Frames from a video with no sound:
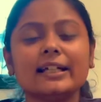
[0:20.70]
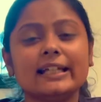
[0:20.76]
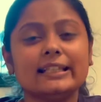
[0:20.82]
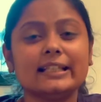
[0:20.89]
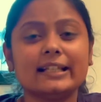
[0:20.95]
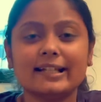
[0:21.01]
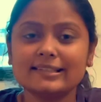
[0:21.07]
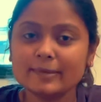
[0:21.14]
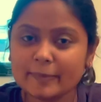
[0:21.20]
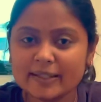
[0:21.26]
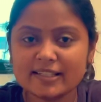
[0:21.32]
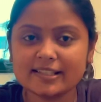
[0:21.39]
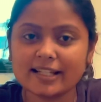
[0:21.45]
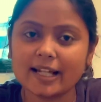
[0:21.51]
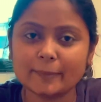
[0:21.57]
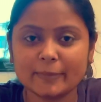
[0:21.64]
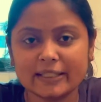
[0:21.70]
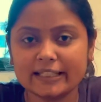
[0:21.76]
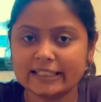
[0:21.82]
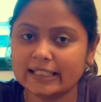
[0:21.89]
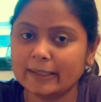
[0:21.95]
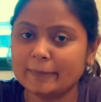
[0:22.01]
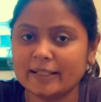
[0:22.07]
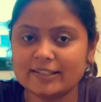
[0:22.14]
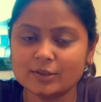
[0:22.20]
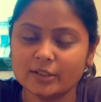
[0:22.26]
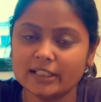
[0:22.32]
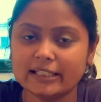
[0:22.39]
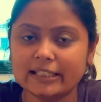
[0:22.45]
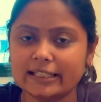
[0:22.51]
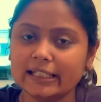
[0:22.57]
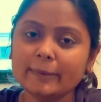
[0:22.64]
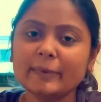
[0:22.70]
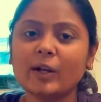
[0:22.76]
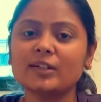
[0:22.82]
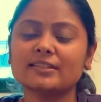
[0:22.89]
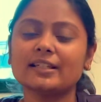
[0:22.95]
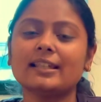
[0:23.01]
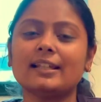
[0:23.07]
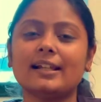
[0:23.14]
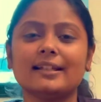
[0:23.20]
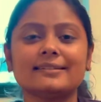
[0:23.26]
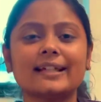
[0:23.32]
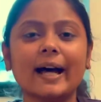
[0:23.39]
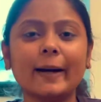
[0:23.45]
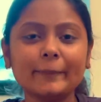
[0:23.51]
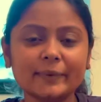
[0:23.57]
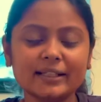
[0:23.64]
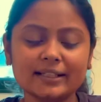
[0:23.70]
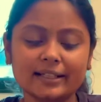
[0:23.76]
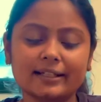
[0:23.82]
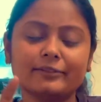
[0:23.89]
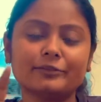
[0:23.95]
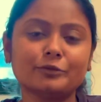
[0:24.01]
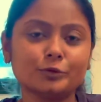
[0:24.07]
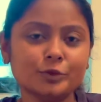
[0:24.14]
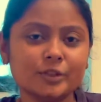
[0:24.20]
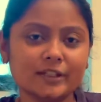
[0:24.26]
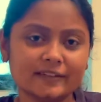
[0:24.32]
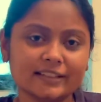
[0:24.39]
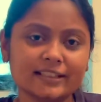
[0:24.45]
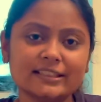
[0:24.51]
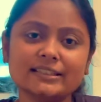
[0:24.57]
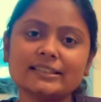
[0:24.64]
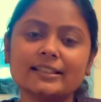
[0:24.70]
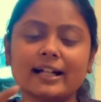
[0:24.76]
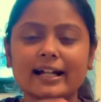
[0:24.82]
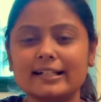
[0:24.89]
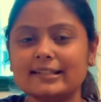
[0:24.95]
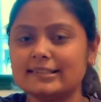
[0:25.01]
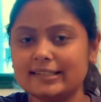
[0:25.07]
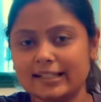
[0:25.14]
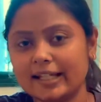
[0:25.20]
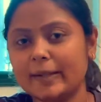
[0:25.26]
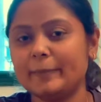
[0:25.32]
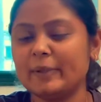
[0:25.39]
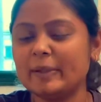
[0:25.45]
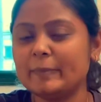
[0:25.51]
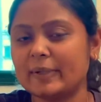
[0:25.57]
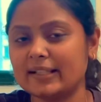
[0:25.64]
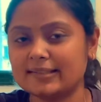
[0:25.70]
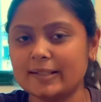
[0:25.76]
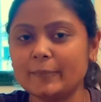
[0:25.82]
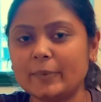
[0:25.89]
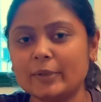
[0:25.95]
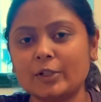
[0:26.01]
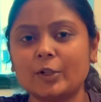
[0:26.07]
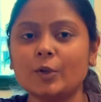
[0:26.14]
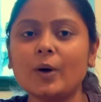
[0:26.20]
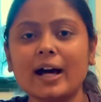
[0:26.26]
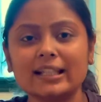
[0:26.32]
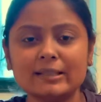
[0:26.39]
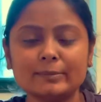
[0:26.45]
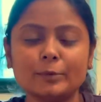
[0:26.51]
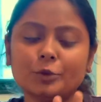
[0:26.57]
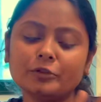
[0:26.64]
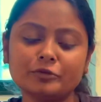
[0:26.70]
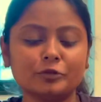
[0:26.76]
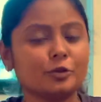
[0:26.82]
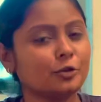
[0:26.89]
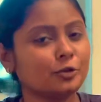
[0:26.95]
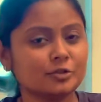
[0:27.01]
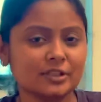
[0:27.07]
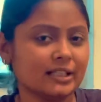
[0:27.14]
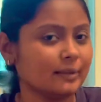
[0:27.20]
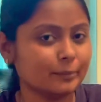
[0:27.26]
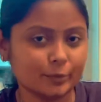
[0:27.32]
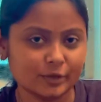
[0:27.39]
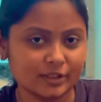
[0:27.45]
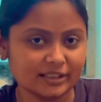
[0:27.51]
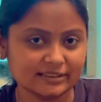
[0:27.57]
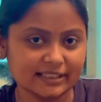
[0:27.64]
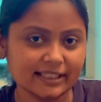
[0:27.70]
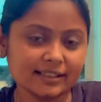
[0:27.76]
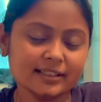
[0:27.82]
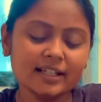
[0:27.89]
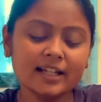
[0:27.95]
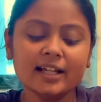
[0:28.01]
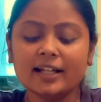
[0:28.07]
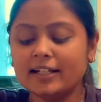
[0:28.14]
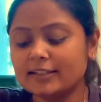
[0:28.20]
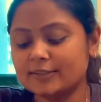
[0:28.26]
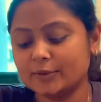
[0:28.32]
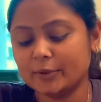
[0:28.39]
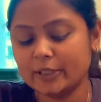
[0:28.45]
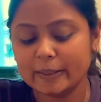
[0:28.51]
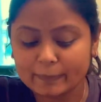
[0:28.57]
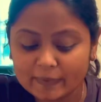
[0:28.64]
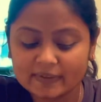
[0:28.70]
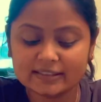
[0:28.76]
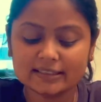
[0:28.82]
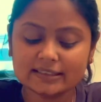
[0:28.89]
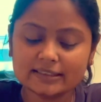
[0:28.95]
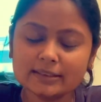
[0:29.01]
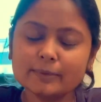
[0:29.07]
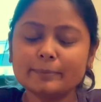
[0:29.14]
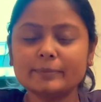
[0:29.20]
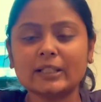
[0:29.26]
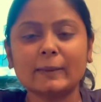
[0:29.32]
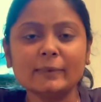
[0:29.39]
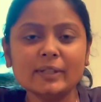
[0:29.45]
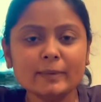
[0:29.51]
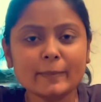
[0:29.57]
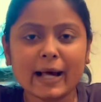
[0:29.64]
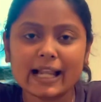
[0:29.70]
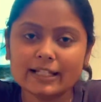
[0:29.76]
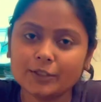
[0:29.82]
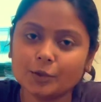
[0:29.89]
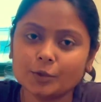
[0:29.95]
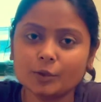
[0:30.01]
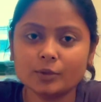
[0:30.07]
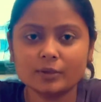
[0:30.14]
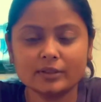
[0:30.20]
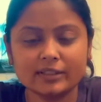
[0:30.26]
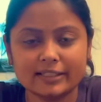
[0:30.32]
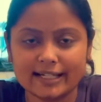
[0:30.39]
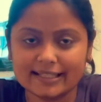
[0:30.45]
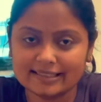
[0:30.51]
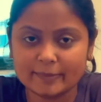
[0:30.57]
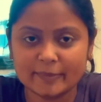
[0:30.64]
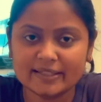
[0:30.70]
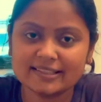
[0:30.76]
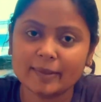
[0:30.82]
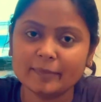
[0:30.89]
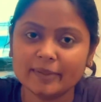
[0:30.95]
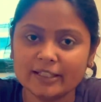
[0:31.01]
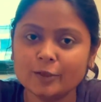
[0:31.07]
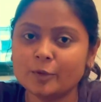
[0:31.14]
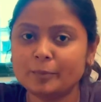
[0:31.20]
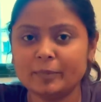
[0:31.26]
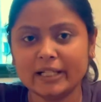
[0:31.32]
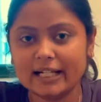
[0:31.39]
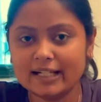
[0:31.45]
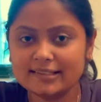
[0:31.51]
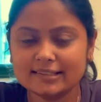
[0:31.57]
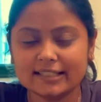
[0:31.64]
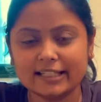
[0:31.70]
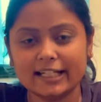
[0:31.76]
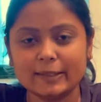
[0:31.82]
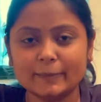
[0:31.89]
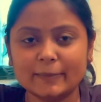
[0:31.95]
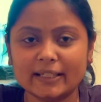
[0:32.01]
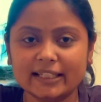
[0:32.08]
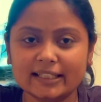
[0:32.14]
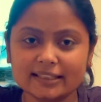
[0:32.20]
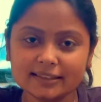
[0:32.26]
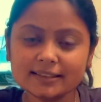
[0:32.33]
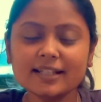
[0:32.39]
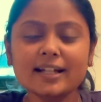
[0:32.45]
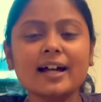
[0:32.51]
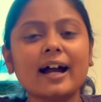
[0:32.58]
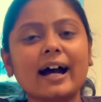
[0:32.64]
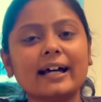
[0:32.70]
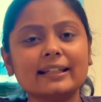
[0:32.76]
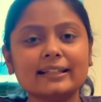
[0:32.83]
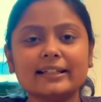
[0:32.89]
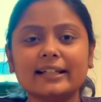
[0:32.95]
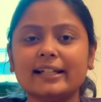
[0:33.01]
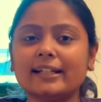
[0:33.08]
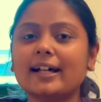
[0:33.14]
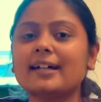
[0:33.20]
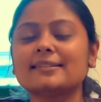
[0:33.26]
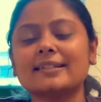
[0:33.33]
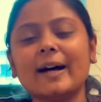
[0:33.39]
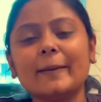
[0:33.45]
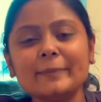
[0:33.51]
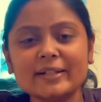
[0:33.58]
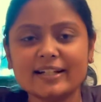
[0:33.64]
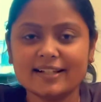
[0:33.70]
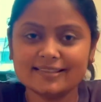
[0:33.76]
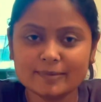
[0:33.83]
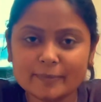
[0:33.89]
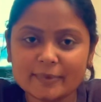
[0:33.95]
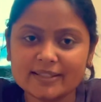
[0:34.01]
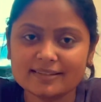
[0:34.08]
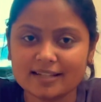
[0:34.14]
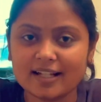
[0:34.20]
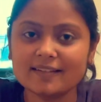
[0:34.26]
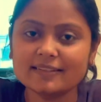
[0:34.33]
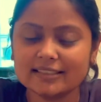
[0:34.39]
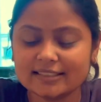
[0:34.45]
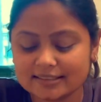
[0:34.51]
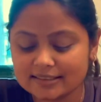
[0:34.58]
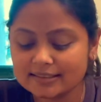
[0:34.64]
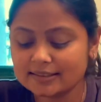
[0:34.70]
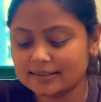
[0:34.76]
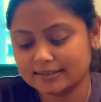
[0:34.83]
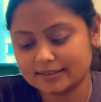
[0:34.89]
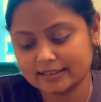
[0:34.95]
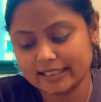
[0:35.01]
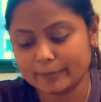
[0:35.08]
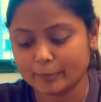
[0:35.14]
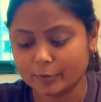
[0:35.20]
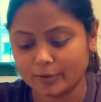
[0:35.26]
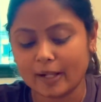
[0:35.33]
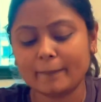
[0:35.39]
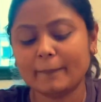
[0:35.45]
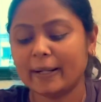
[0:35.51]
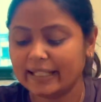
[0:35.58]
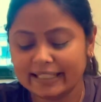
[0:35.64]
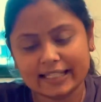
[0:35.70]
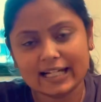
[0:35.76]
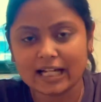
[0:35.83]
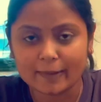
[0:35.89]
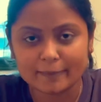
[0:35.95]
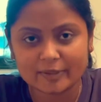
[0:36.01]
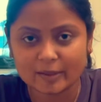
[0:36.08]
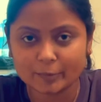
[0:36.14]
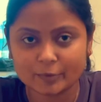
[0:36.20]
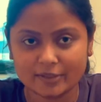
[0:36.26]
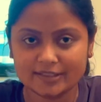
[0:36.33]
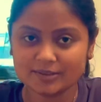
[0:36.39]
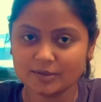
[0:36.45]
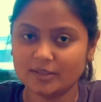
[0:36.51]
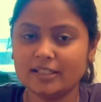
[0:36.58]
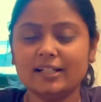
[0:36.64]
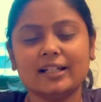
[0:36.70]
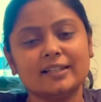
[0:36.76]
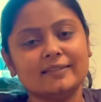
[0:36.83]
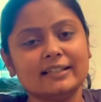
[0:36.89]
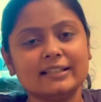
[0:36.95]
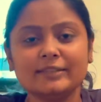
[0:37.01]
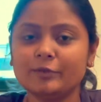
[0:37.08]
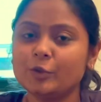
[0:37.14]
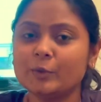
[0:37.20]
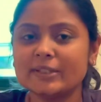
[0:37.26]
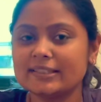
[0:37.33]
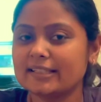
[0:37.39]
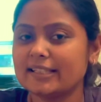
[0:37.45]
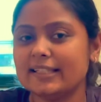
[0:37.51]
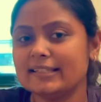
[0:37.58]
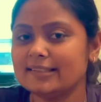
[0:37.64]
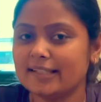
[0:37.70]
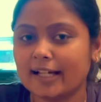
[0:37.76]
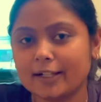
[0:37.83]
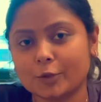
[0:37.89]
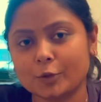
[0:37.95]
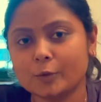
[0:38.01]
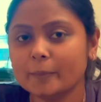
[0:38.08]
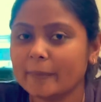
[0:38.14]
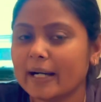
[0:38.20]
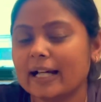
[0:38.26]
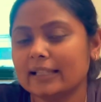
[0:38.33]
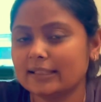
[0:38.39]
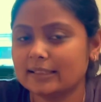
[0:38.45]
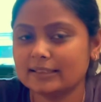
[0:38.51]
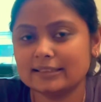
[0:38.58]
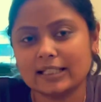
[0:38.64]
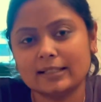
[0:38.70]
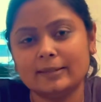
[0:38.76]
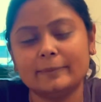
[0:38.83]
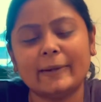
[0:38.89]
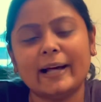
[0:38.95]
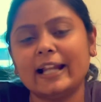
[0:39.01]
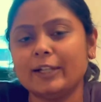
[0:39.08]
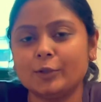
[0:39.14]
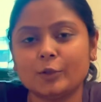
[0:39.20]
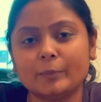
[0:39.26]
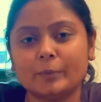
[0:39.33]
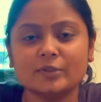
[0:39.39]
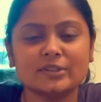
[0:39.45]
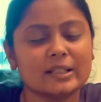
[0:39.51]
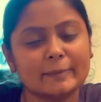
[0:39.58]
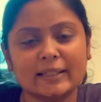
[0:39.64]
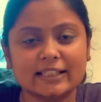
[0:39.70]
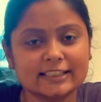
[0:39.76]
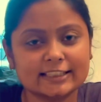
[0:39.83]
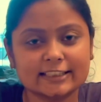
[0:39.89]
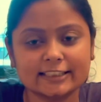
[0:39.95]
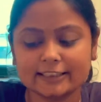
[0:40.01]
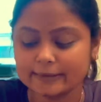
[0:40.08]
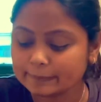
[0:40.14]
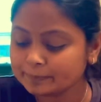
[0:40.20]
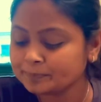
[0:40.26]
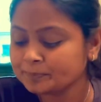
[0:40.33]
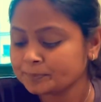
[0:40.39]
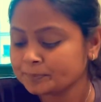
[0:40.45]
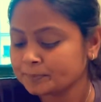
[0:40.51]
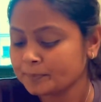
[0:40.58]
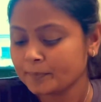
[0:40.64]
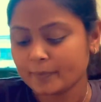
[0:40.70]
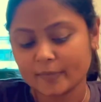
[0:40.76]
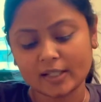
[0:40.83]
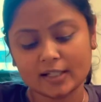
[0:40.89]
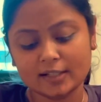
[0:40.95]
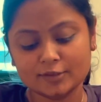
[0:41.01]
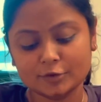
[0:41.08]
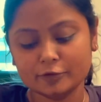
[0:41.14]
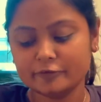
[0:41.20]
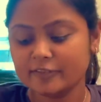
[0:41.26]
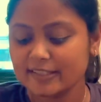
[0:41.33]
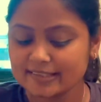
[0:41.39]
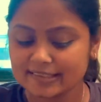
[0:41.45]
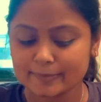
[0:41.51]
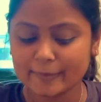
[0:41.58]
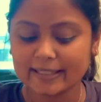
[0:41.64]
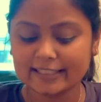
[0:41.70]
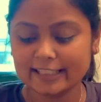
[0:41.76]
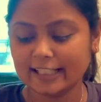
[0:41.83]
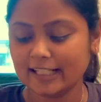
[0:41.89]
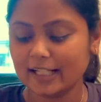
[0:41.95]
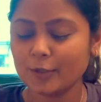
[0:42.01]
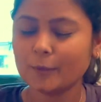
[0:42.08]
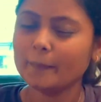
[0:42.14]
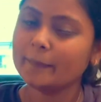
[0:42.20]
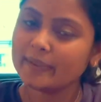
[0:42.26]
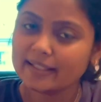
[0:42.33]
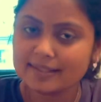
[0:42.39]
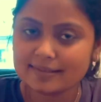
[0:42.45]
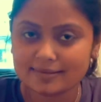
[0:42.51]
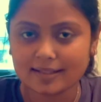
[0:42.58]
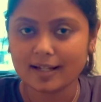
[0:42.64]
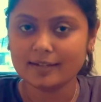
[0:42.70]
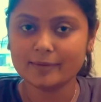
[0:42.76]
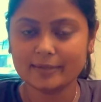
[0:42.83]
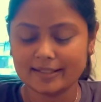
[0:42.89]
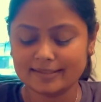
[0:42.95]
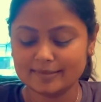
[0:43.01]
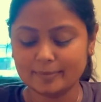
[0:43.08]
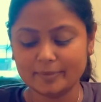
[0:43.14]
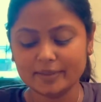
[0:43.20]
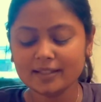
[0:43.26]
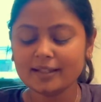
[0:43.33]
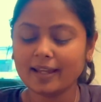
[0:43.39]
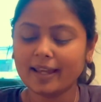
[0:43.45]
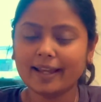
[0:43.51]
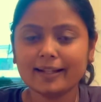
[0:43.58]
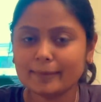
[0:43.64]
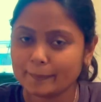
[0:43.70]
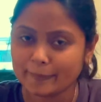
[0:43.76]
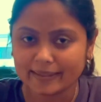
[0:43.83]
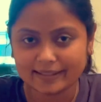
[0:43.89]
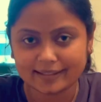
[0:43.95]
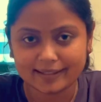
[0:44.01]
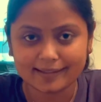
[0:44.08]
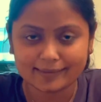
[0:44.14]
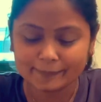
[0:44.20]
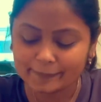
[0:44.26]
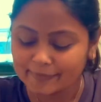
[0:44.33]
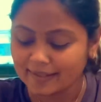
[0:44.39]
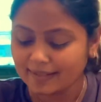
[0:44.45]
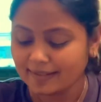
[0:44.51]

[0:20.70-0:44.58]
இந்த ரெசிபி ஷேர் பண்ணுங்க அப்படின்னு சொல்லியிருந்தீங்க பிகாஸ் அதில் நான் சாப்பிட்ட லைக் ஃபுட்டை வந்துட்டு கடைசியாக எப்படி ப்ரெசென்ட் பண்ணணும் அது மட்டும் ஃபோட்டோஸாக தான் போட்டிருந்தேன் ஸோ இப்போ வந்துட்டு தமிழ் பேலியோ ரெசிபிஸ் uh, அப்படின்னு ஒரு பிளேலிஸ்ட் கிரியேட் பண்ணிட்டு அதில் நான் சாப்பிட்ட ரெசிபிஸ் எல்லாம் வந்துட்டு இப்போ நான் பண்ணியே காமிக்க போகிறேன் ஸோ தட் அது வந்து வியூவர்ஸ்க்கு ஈஸியாக இருக்கும் பார்த்து பேலியோ அப்போ சமைக்கிறதுக்கு ஸோ ஃபர்ஸ்ட் பார்த்தீங்கன்னா ரொம்ப ஈஸியான ஒரு ரெசிபி எக் பணியாரம்